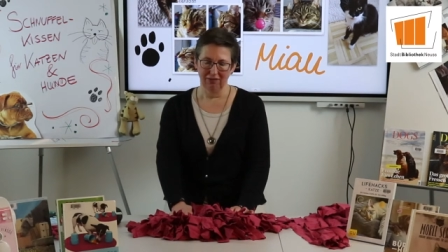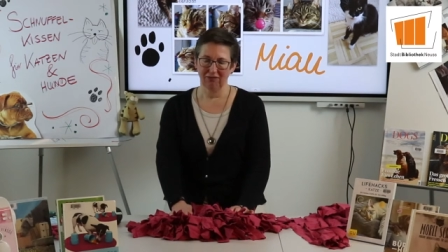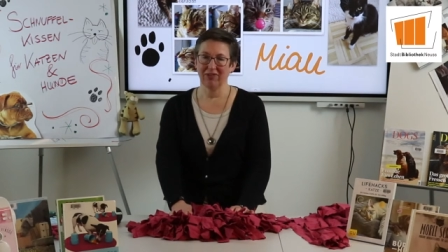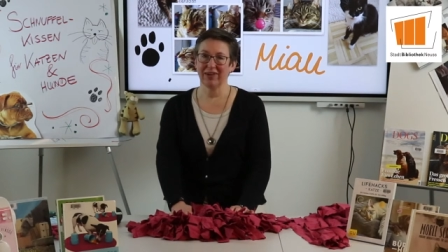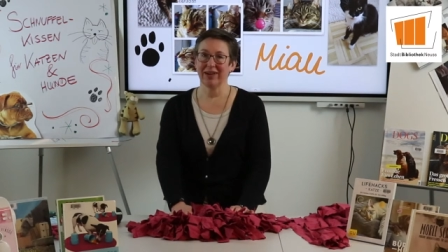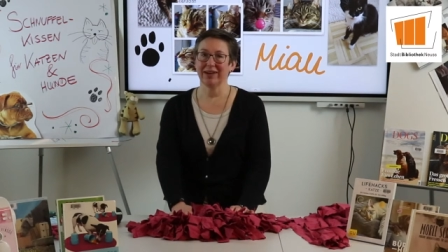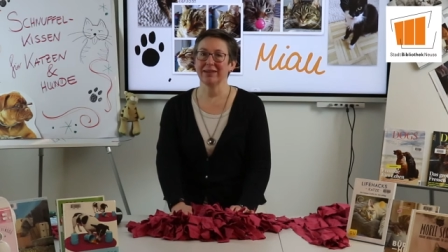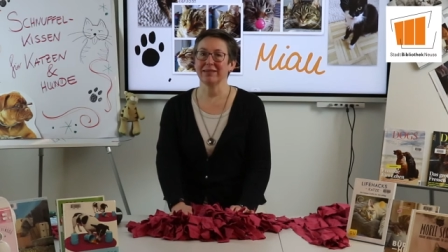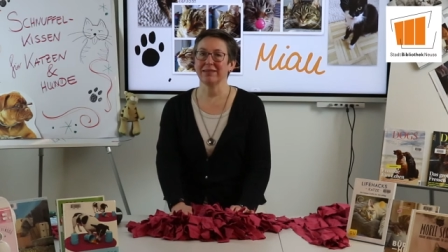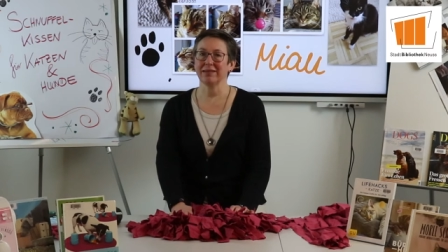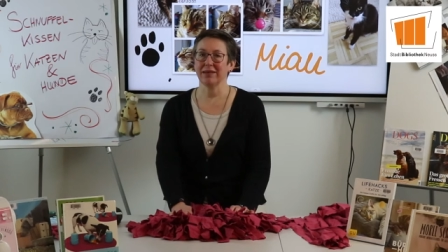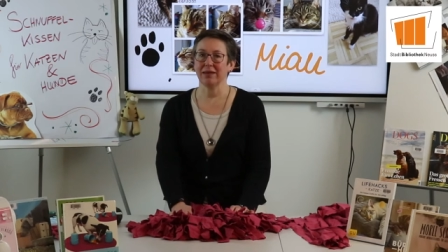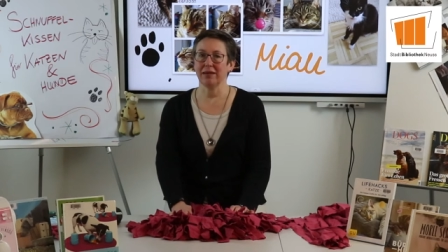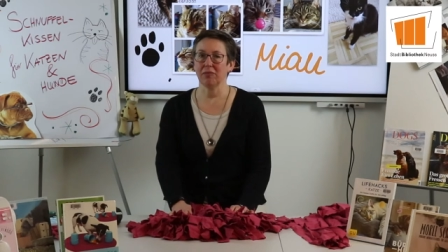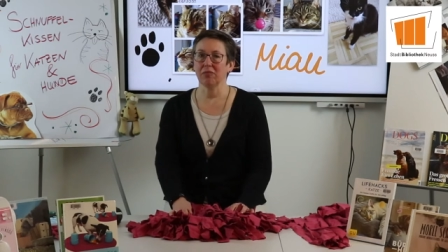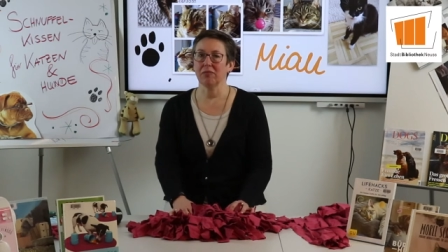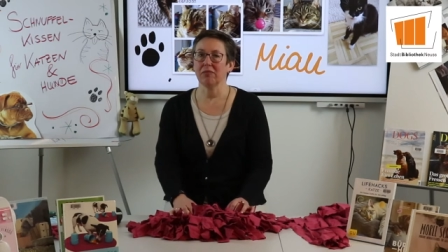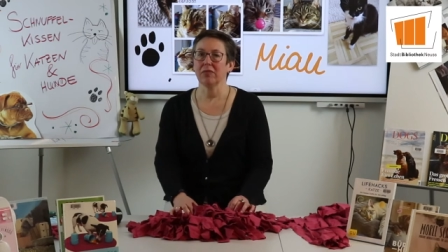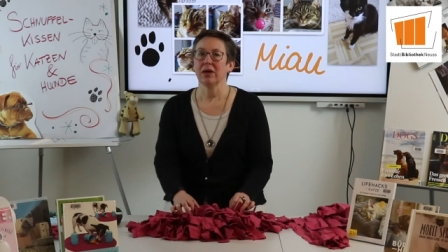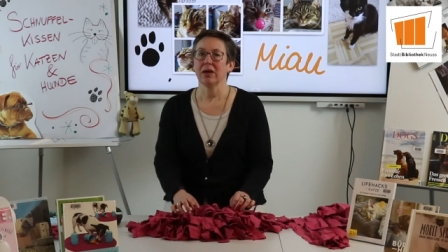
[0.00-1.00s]
weil es
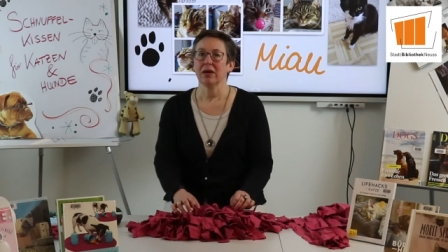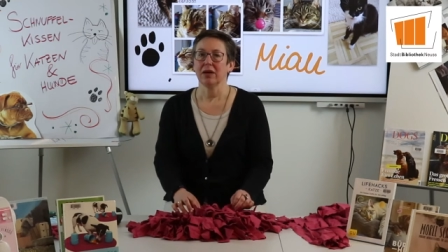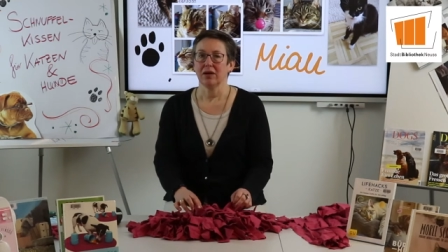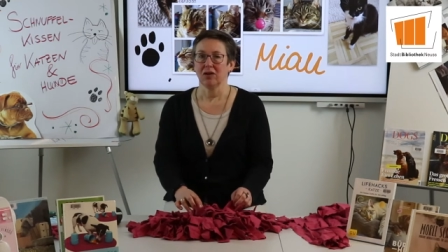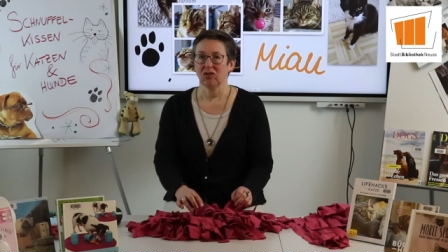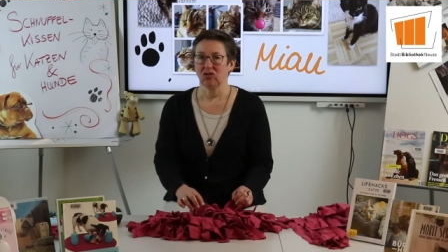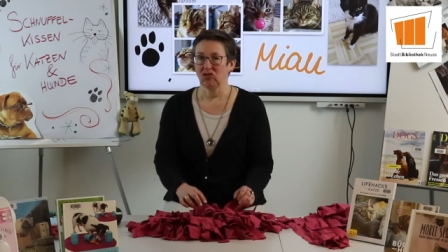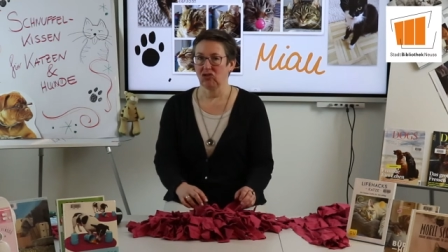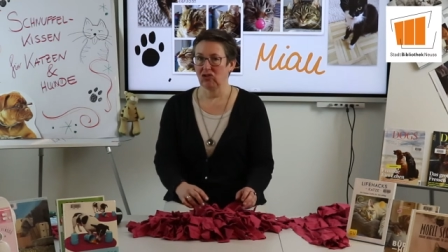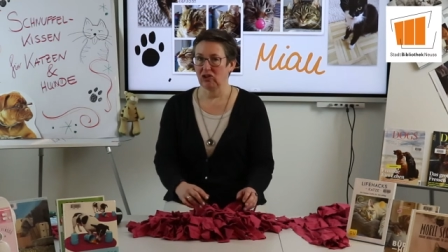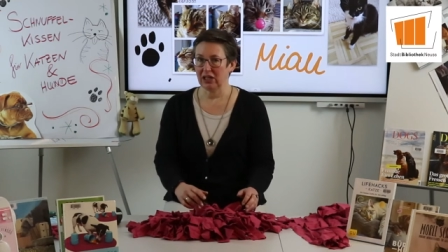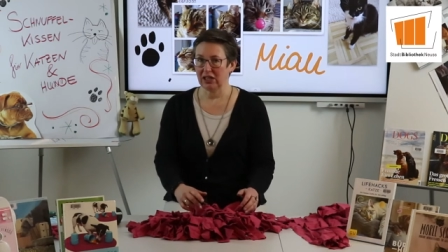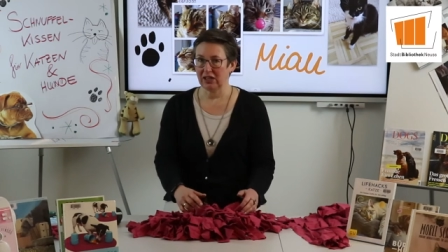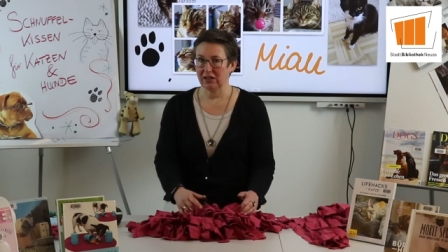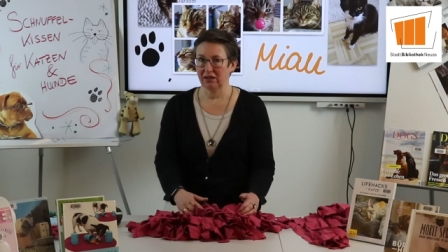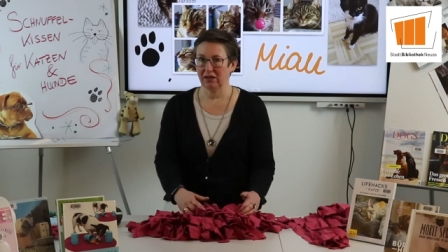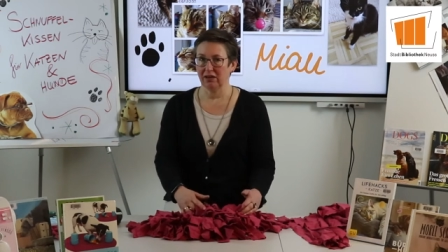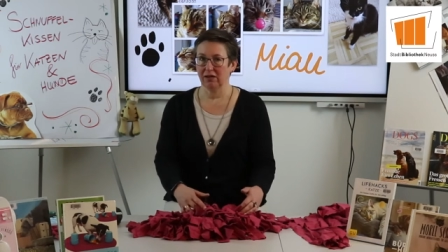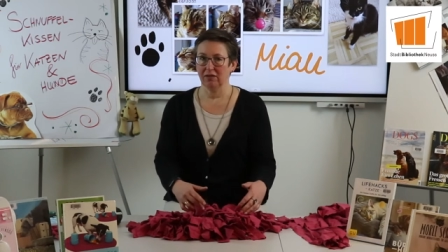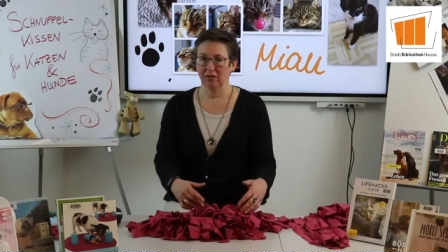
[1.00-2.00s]
eben
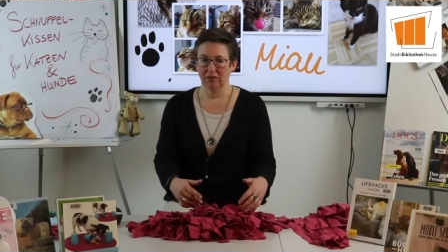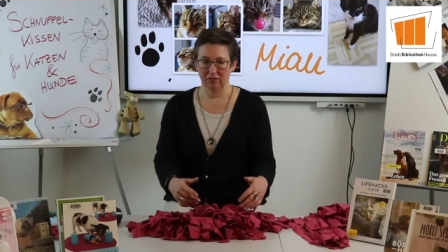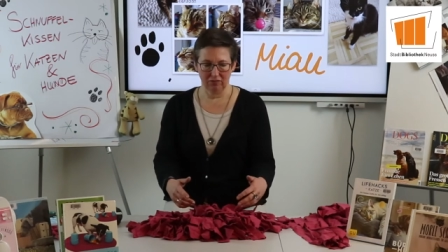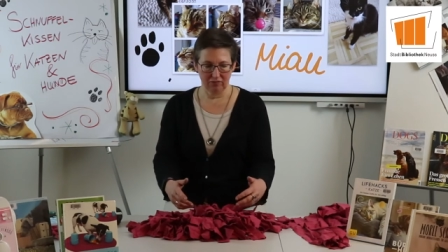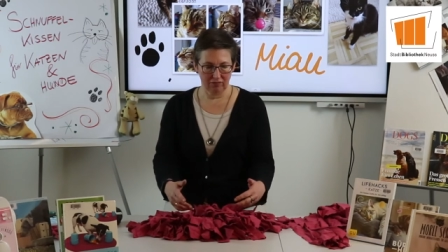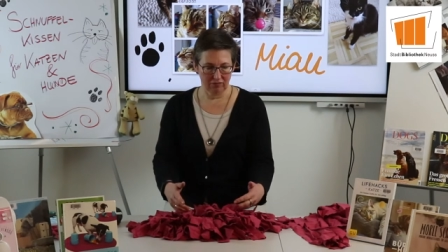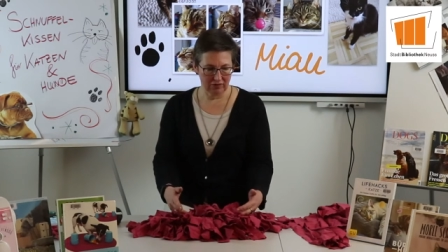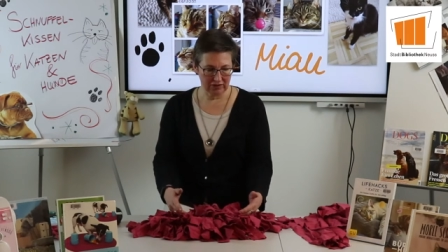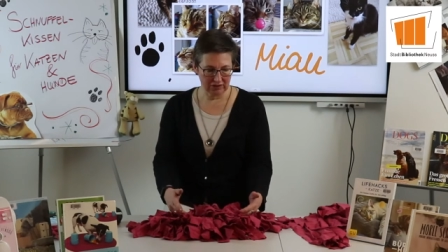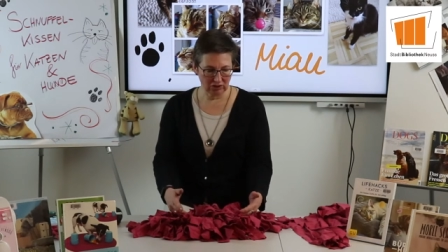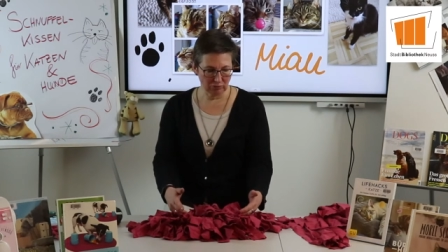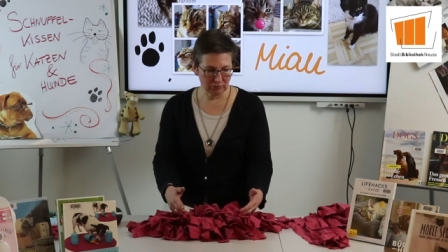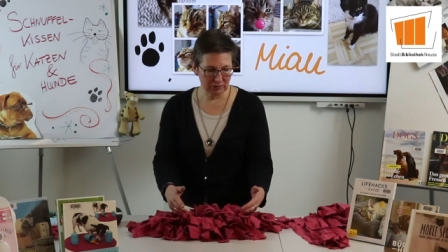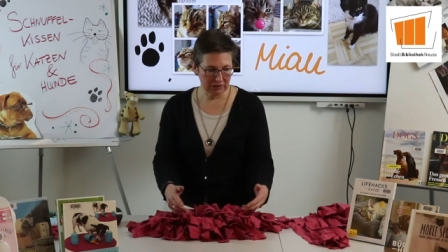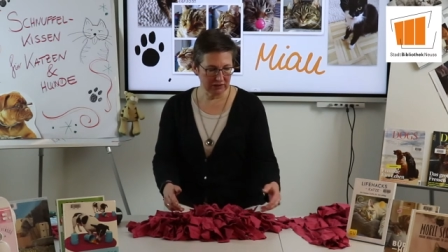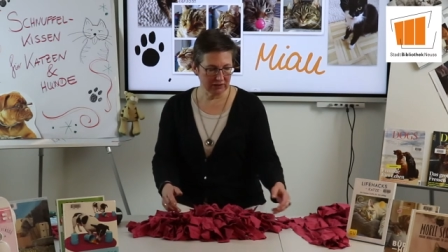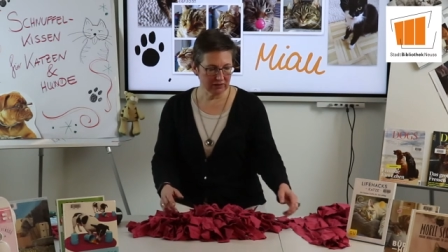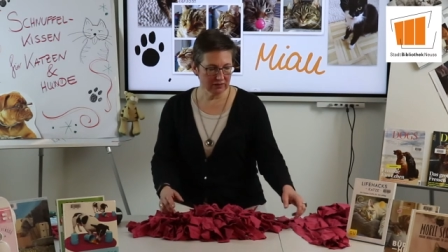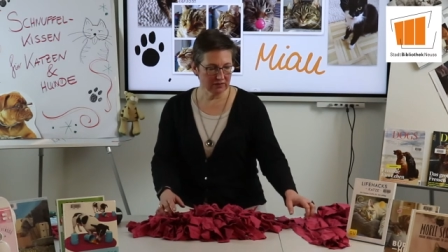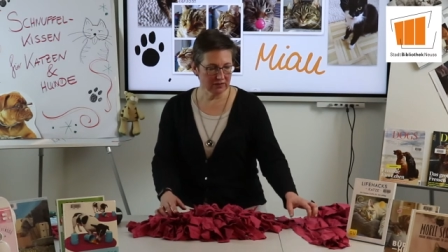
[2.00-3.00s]
schlechter
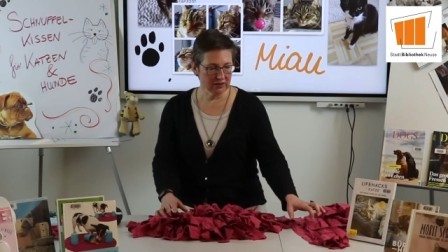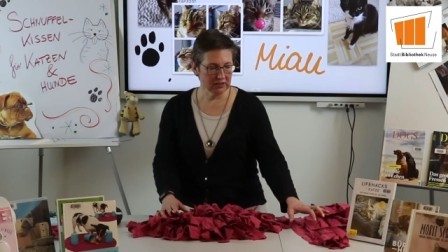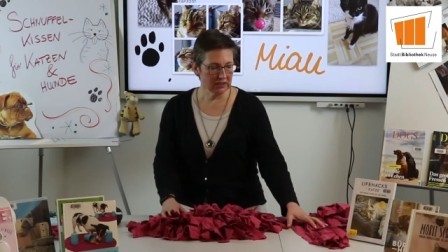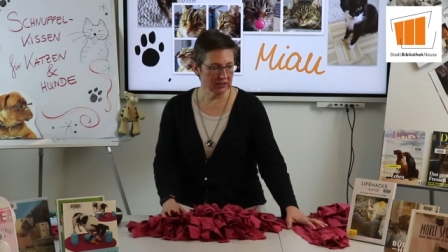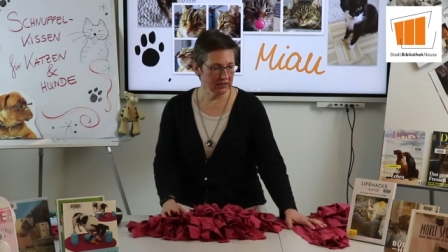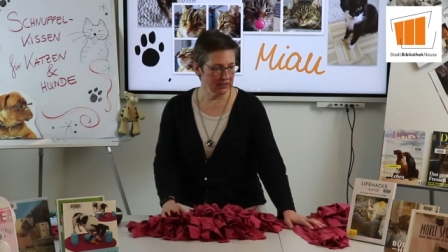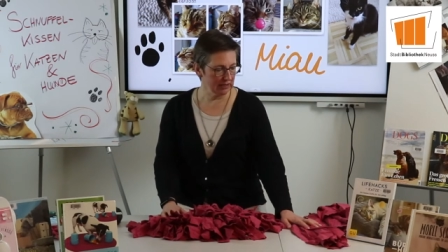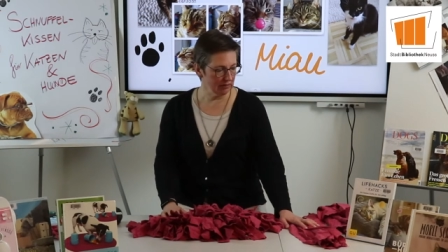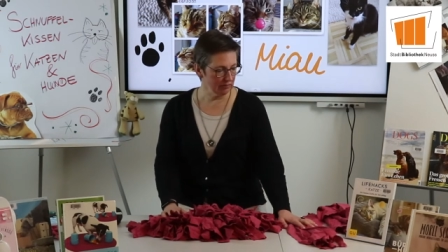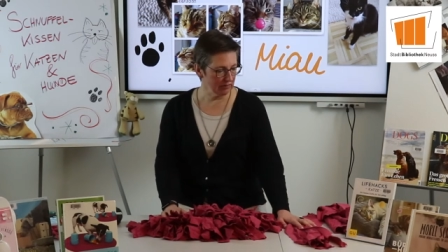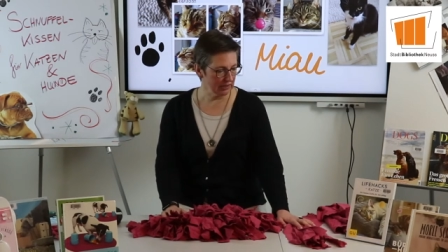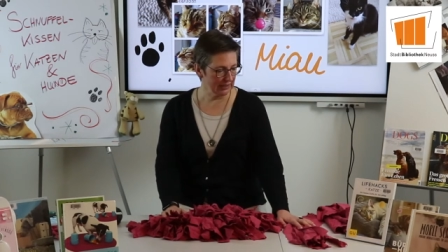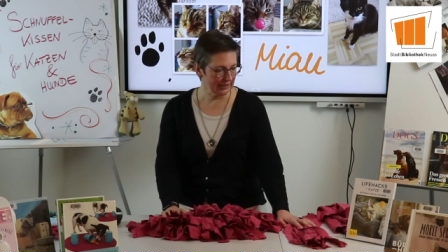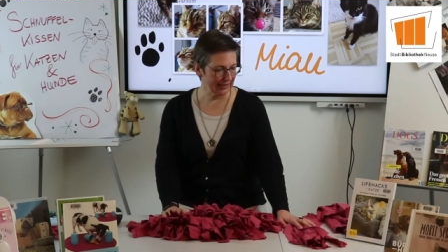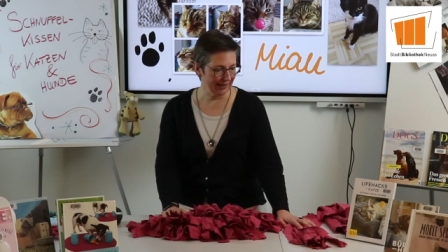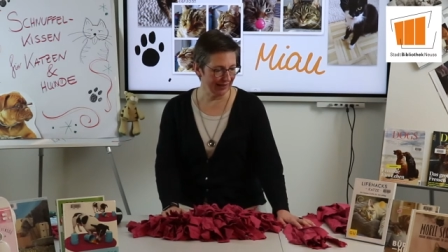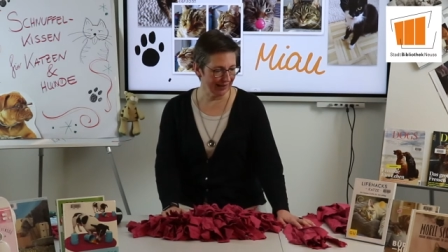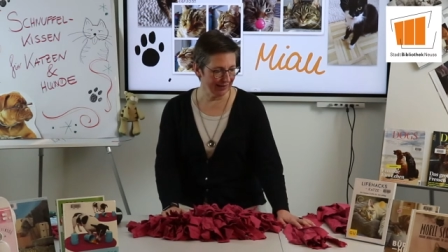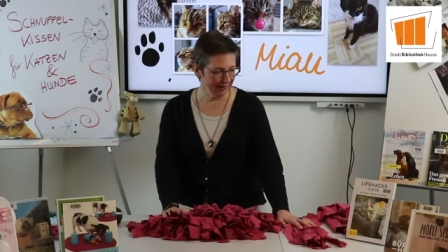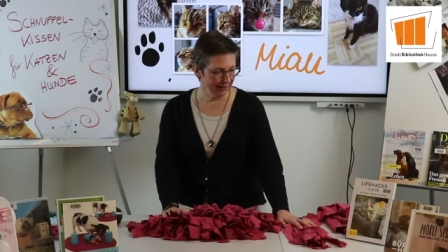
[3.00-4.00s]
waschbar ist. Ich nehme
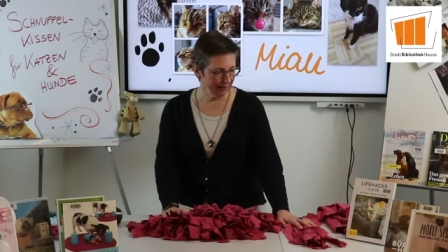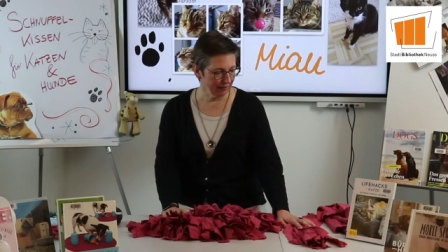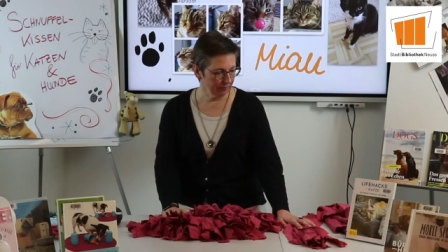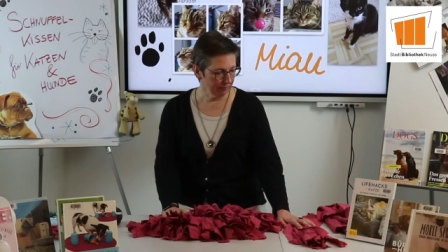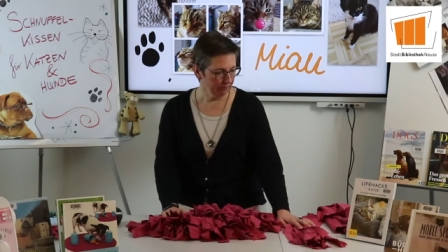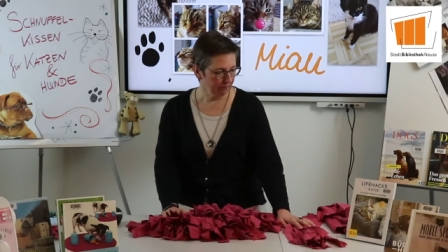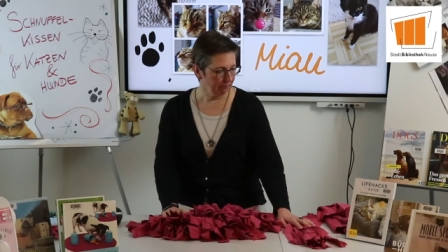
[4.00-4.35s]
gerne,